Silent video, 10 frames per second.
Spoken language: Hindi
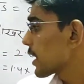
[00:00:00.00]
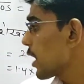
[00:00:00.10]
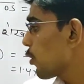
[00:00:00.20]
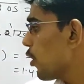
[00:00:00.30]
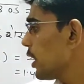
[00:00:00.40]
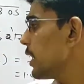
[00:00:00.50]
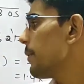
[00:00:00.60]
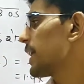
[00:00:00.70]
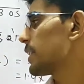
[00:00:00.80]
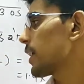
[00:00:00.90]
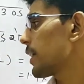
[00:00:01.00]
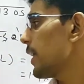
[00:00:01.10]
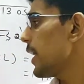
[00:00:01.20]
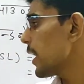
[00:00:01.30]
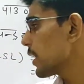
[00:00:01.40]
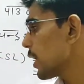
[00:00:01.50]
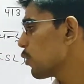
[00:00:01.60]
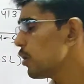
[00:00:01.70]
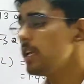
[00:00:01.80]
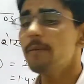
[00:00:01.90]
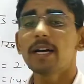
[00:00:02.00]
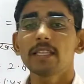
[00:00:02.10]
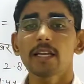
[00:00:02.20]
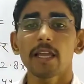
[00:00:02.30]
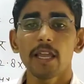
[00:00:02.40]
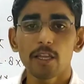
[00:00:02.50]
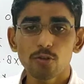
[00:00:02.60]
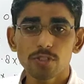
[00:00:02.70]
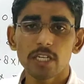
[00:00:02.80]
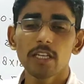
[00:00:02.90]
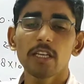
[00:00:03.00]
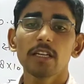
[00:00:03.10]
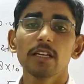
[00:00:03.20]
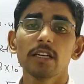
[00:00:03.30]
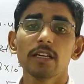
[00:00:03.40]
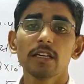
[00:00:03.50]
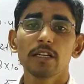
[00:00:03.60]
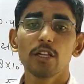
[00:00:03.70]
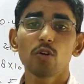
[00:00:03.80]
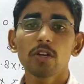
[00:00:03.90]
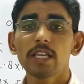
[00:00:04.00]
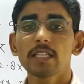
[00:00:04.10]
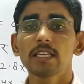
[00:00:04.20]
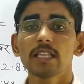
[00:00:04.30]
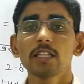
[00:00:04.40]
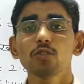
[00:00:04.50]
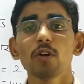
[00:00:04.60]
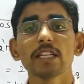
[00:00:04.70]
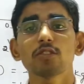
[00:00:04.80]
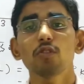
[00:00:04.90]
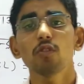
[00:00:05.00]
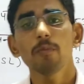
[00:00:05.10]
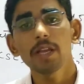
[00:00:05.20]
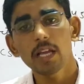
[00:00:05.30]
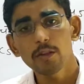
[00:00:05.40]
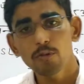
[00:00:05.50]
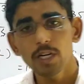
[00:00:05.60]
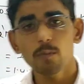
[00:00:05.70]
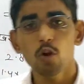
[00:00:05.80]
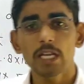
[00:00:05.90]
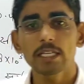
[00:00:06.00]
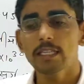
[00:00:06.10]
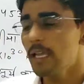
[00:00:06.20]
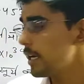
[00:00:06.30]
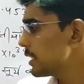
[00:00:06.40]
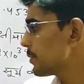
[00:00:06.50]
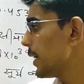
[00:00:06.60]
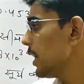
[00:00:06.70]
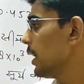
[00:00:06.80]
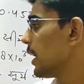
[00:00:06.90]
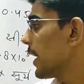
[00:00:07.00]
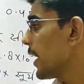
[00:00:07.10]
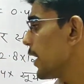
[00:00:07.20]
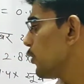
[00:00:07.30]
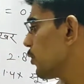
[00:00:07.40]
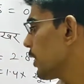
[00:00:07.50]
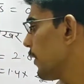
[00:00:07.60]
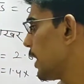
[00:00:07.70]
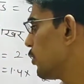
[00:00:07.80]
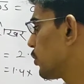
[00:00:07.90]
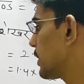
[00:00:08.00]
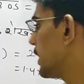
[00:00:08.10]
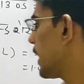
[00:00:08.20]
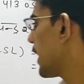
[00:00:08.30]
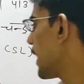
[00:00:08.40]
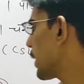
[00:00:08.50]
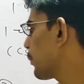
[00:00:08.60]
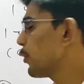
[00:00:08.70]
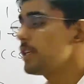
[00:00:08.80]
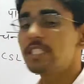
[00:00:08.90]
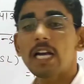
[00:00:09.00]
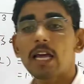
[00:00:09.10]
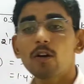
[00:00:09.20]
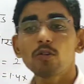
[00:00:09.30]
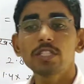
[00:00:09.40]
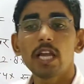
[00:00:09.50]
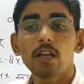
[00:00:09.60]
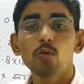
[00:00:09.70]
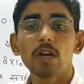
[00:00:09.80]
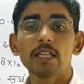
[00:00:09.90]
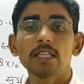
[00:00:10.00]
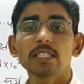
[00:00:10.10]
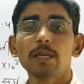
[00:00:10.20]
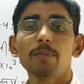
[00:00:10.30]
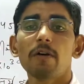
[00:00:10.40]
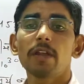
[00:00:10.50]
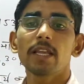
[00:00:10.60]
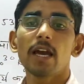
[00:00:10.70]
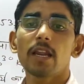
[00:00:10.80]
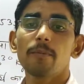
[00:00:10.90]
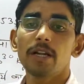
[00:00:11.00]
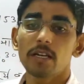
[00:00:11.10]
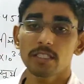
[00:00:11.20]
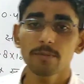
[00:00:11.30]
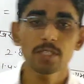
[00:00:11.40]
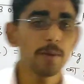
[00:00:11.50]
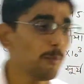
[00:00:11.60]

खगोलीय मात्रक एक खगोलीय मात्रक एयू से डिनोट किया जाता है इसको एस्ट्रोनॉमिकल यूनिट बोला जाता है इंग्लिश में एयू की वैल्यू होती है एक पॉइंट चार नौ छह गुणा दस की पावर ग्यारह मीटर सबसे